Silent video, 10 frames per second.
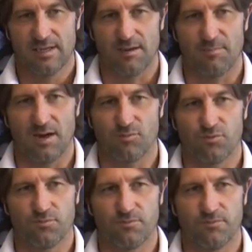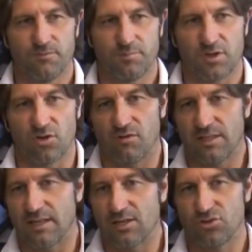abbiamo un piccolo
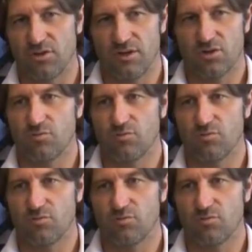vantaggio di avere